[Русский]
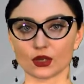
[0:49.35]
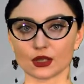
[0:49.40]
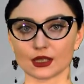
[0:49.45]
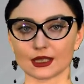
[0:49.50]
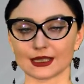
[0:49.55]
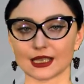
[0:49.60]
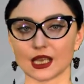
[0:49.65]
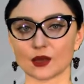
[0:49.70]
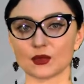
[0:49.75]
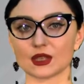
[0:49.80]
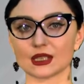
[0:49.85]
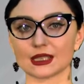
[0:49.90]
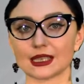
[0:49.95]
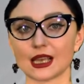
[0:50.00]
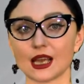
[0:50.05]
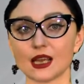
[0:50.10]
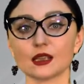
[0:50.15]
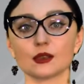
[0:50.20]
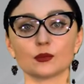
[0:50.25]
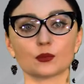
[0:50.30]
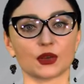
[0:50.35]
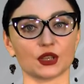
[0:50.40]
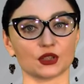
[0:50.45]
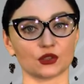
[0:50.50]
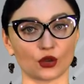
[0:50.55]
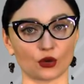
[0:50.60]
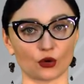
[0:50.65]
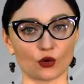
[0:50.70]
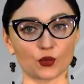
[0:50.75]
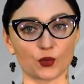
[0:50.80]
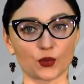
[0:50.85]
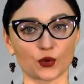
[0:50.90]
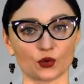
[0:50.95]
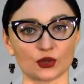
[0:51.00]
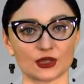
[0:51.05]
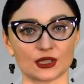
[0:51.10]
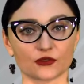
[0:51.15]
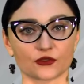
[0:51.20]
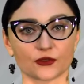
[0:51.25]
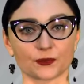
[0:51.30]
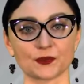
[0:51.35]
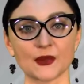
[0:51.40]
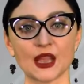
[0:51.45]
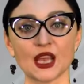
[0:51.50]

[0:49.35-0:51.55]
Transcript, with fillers: голосами «за» при трех «против».